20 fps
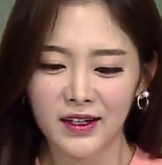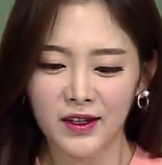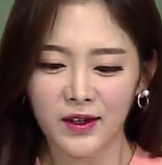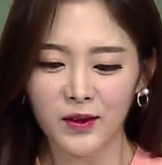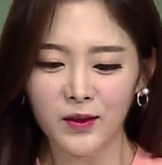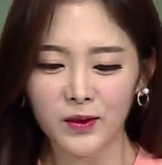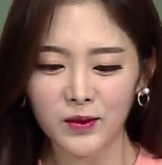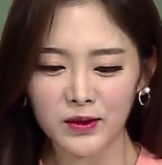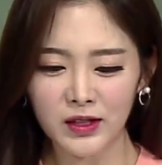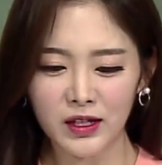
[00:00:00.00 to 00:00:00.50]

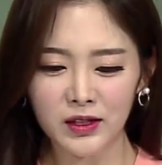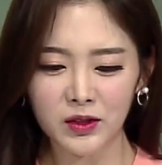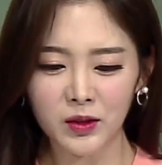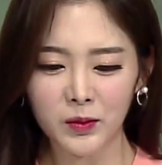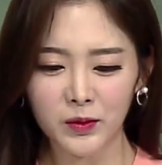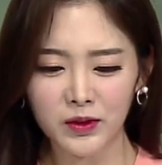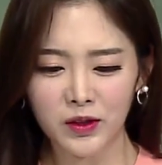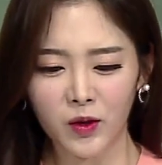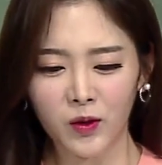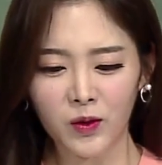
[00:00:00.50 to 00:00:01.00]
어, 자
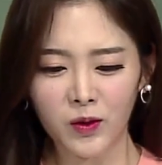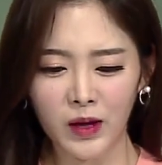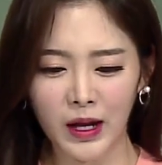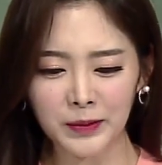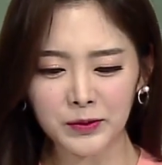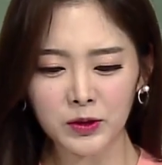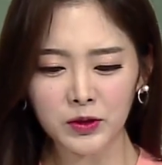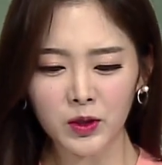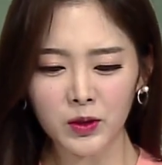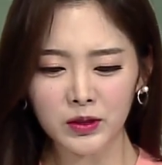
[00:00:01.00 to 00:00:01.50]
그럼 어,
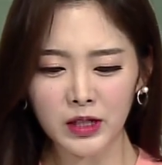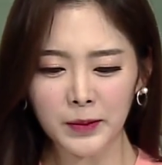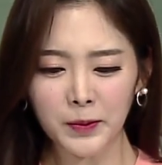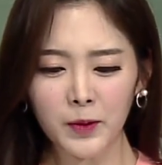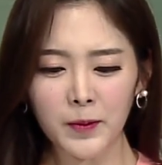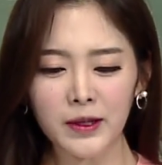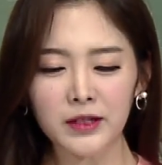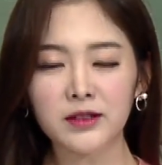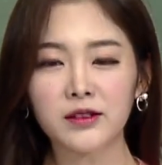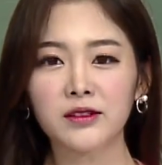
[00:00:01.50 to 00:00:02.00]
앞서서
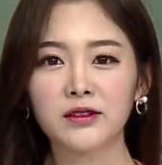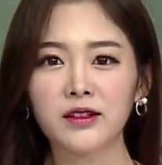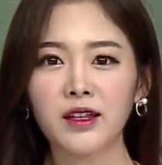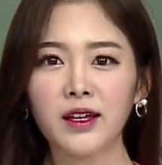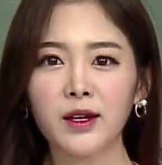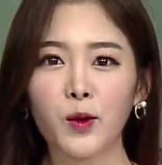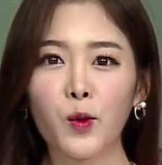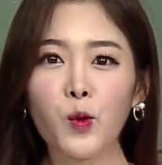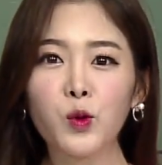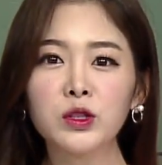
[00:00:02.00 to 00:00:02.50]
살펴봤을
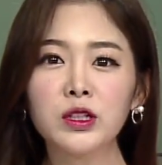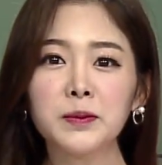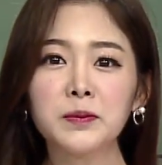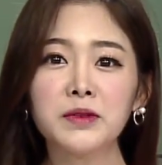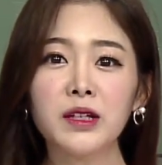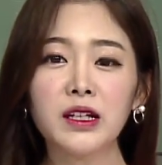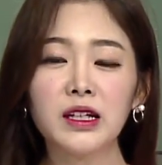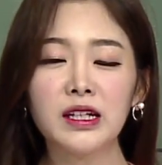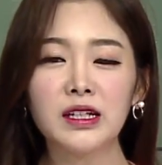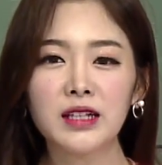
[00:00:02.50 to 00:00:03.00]
때
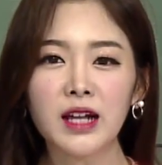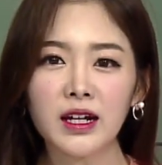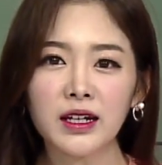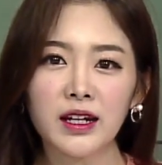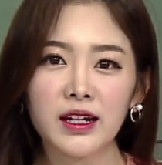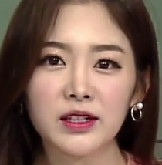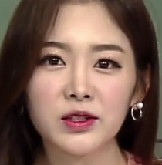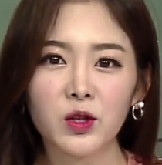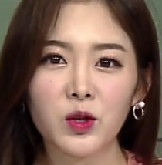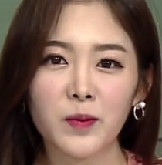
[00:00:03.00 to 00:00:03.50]
50대
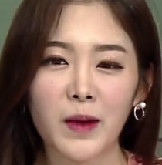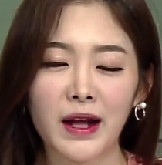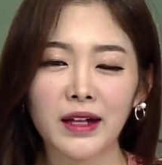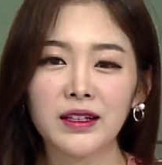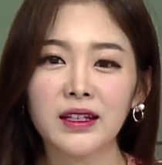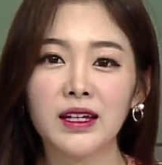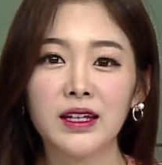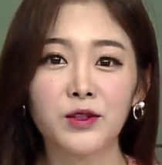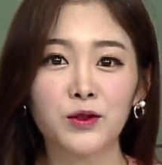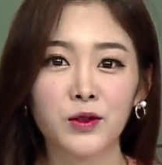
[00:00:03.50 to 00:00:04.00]
이상에서
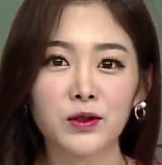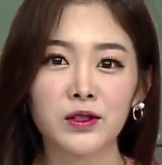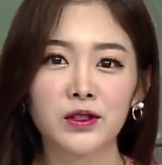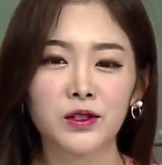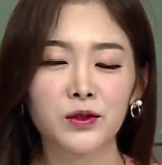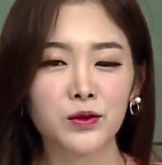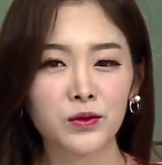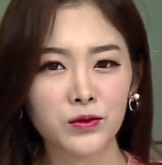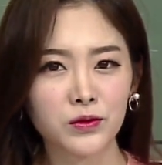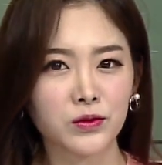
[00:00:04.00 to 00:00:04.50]
많이
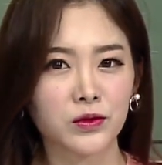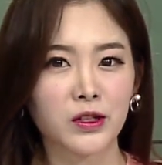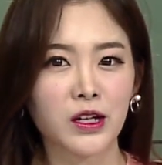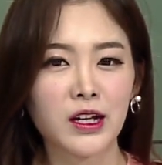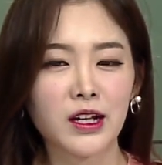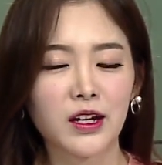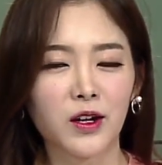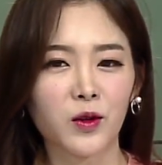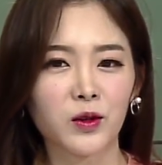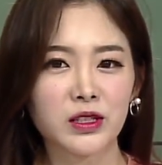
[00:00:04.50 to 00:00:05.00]
이루어지는 수술,
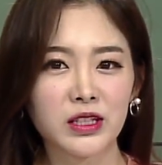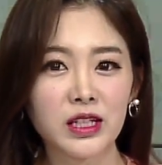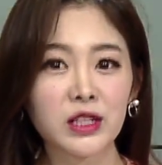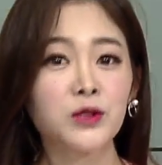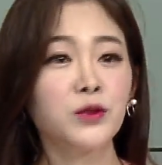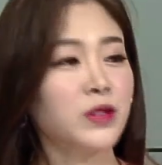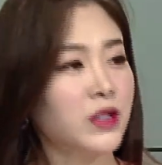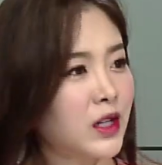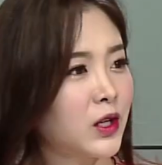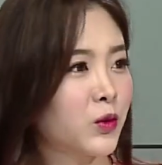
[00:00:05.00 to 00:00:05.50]
어,
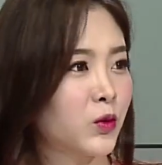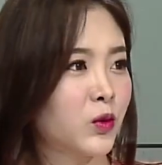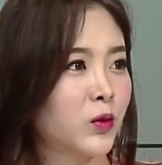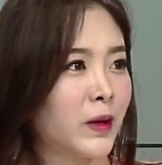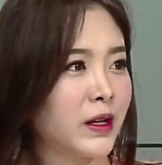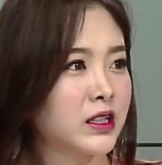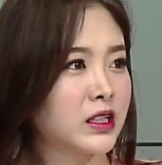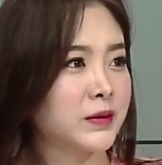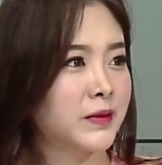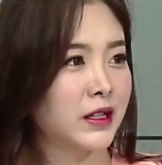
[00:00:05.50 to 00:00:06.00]
시술이라고
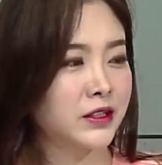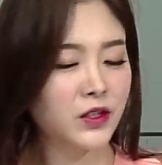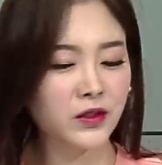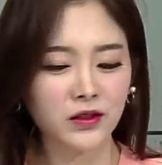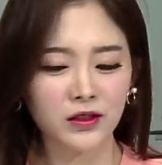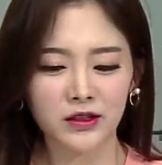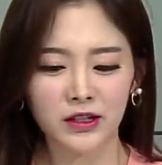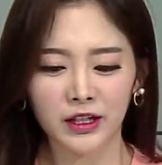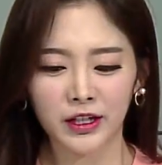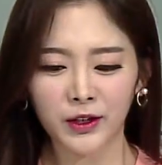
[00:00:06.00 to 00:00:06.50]

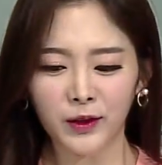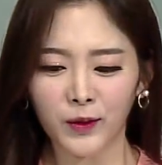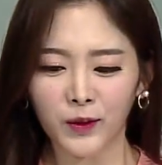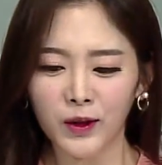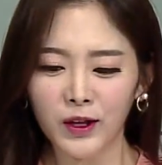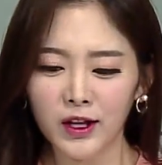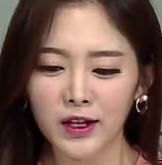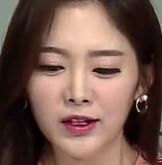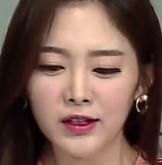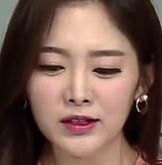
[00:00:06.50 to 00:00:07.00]
말씀하셨는데요.
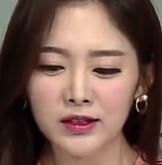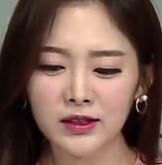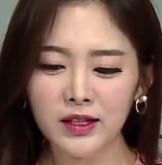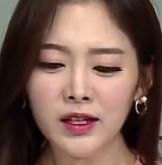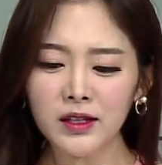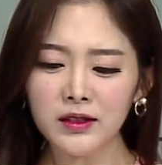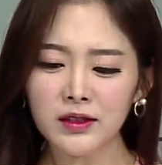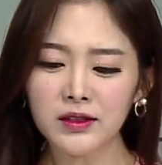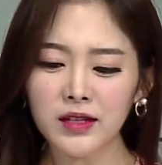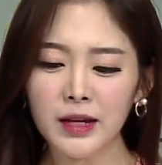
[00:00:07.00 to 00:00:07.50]
네.
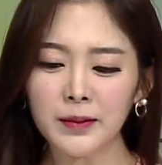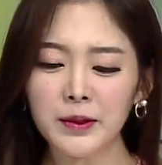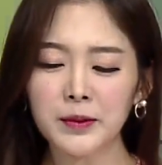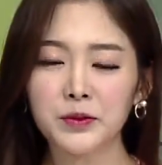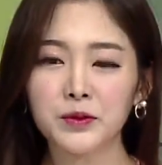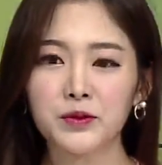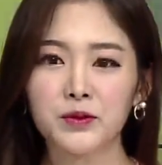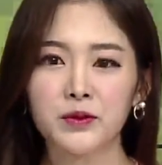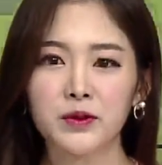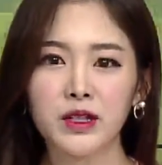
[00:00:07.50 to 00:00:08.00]
스탠트
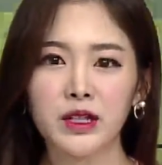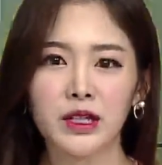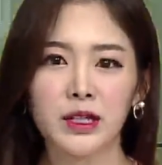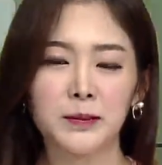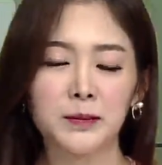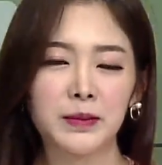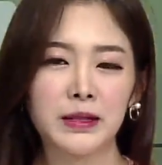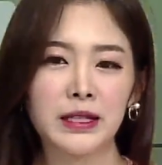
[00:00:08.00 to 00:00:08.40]
삽입술이